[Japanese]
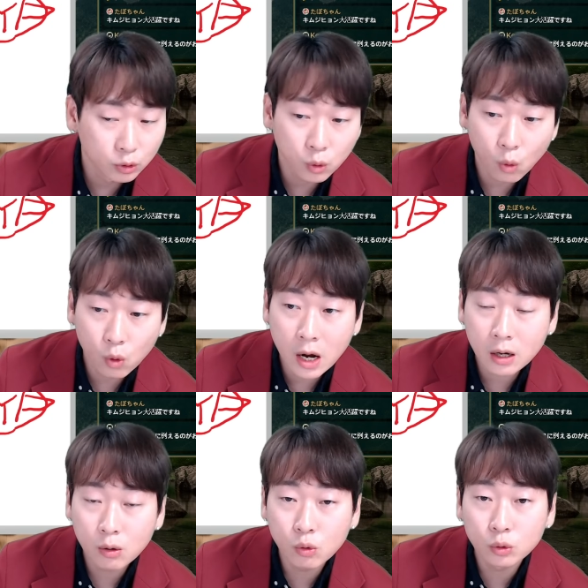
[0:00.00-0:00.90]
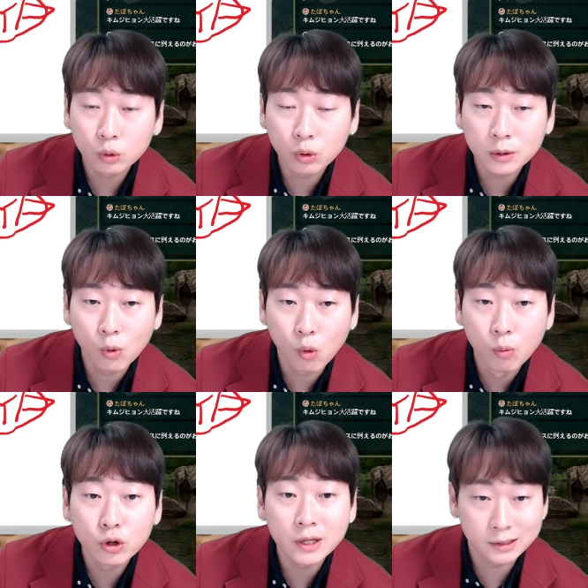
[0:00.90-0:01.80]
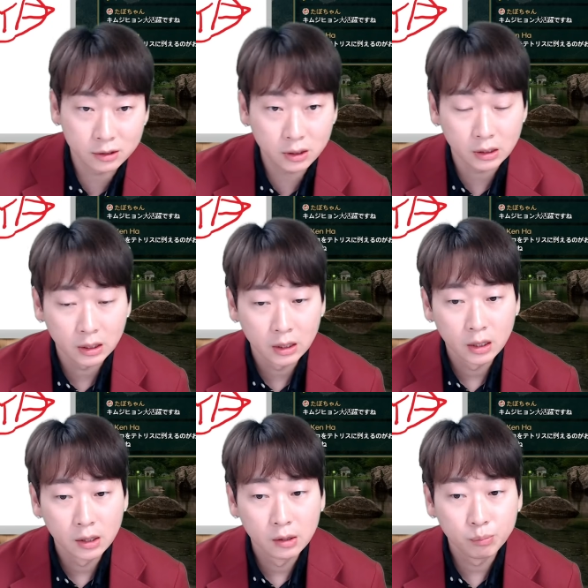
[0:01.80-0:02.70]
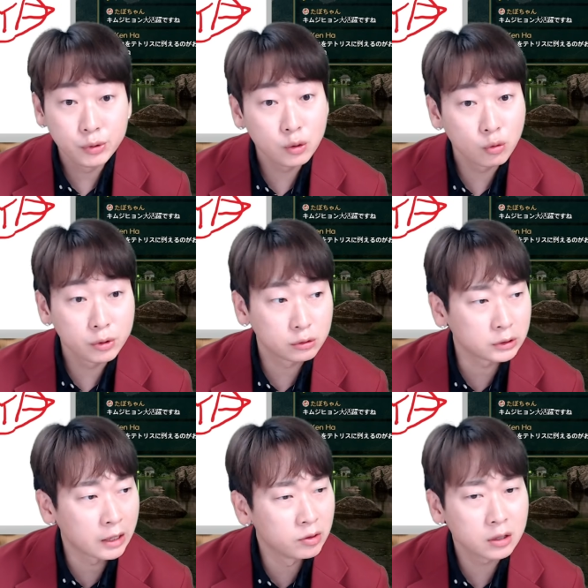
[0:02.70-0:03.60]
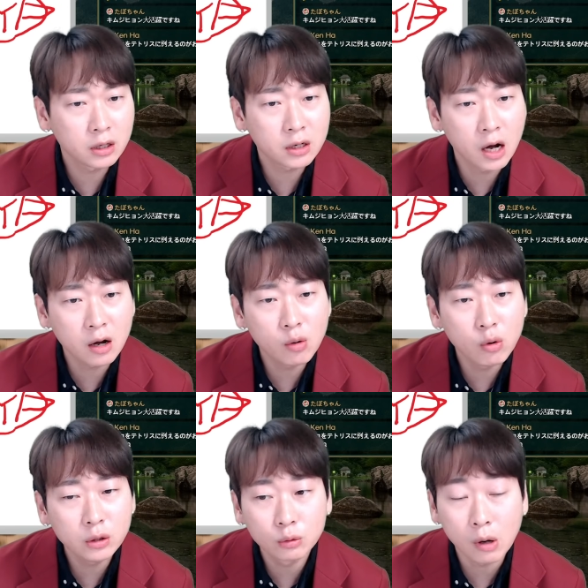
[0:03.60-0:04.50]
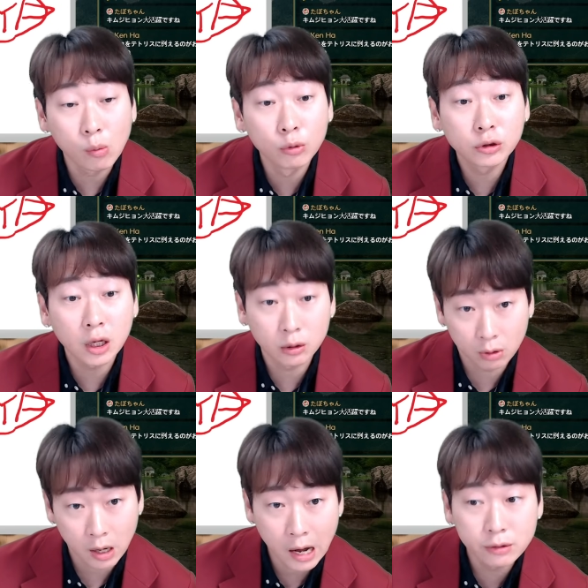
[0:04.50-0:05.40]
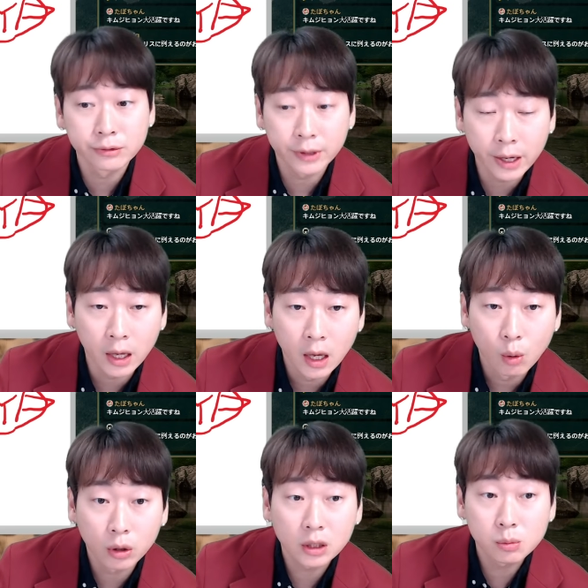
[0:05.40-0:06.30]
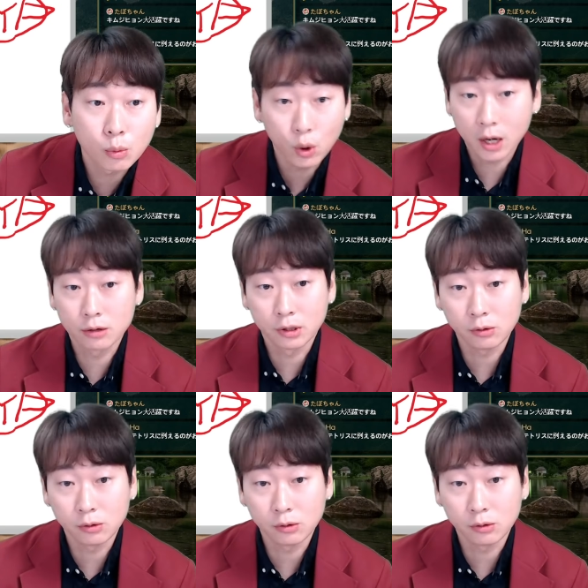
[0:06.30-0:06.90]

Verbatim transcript: う小学校の時を思い出すし、美を見るとなんであんなにかっこいいのとか思ったりとかあるんで、私もわかるんで